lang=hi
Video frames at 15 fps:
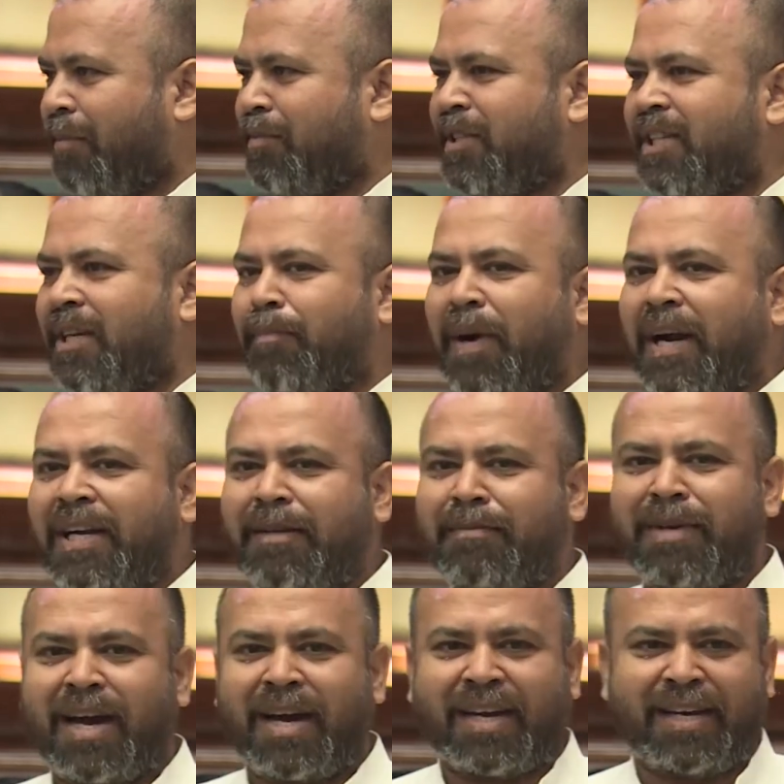अब इनकी पार्टी
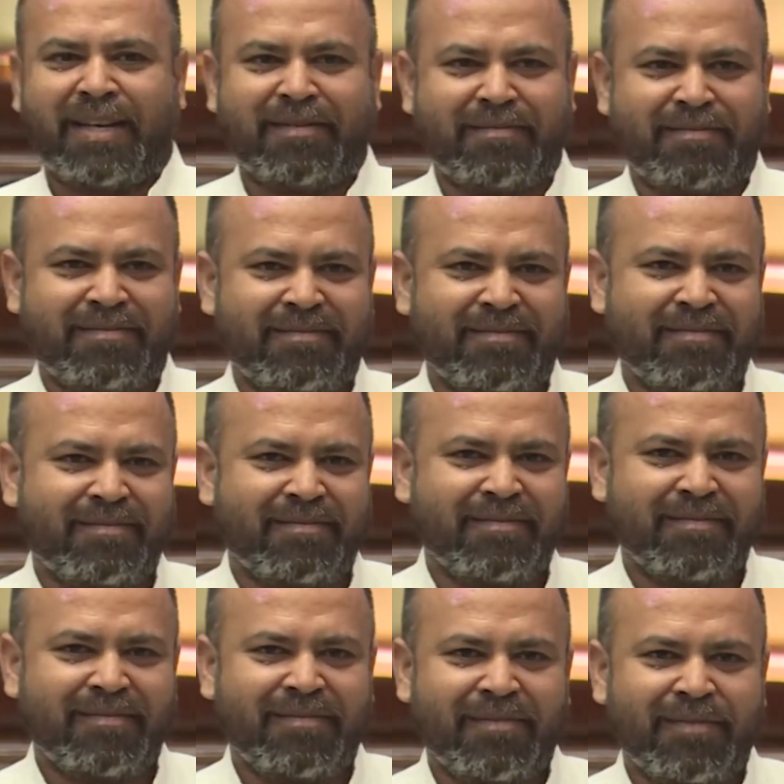में आ गए
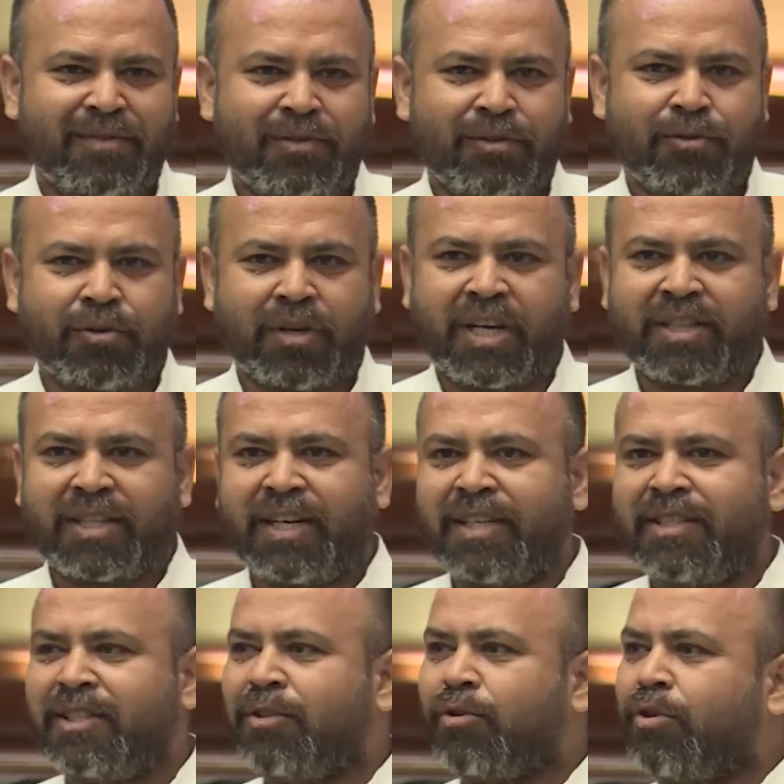तो कहते नहीं
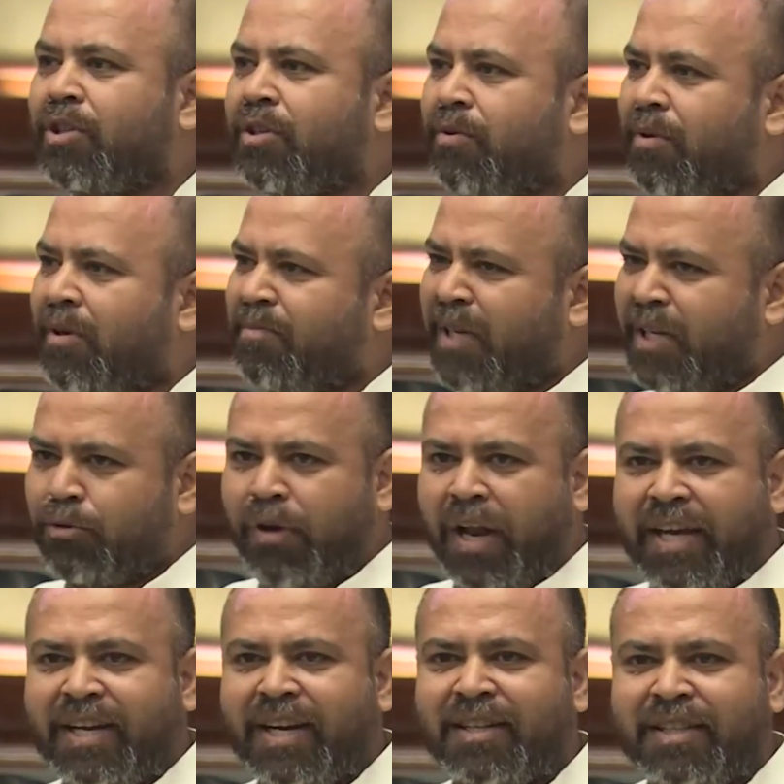जी इनको तो हमने
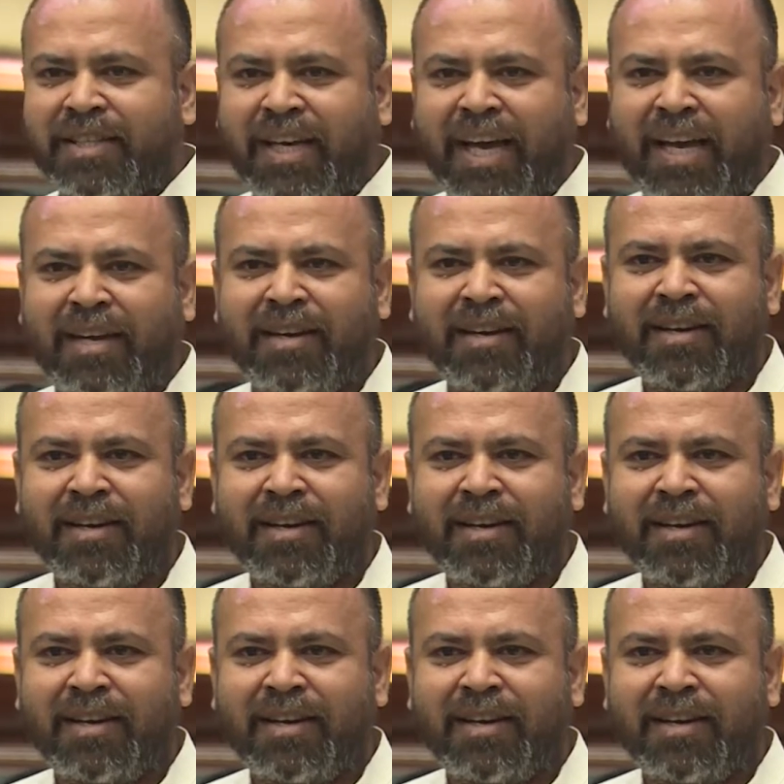धुलाई कर दी है